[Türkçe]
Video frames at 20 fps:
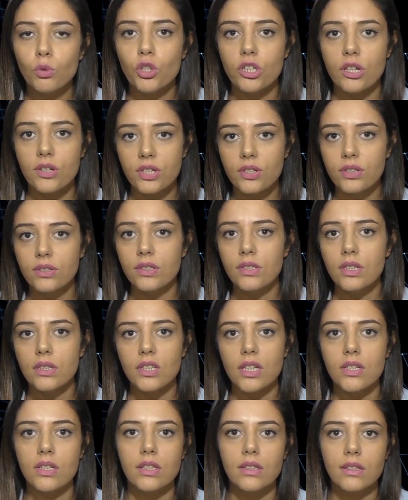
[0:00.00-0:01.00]
bu şaşırtıcı
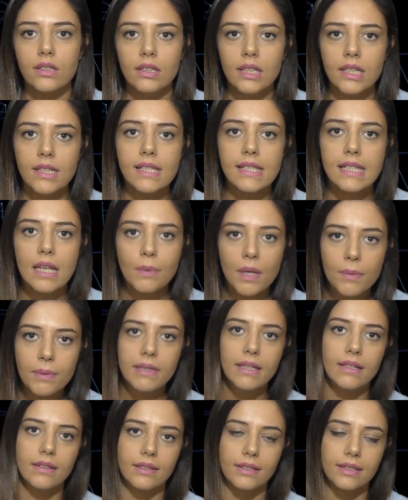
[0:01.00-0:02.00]
çeşitliliğin
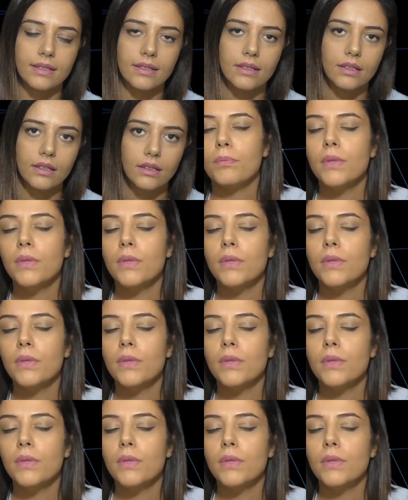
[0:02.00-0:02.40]
sebebi nedir?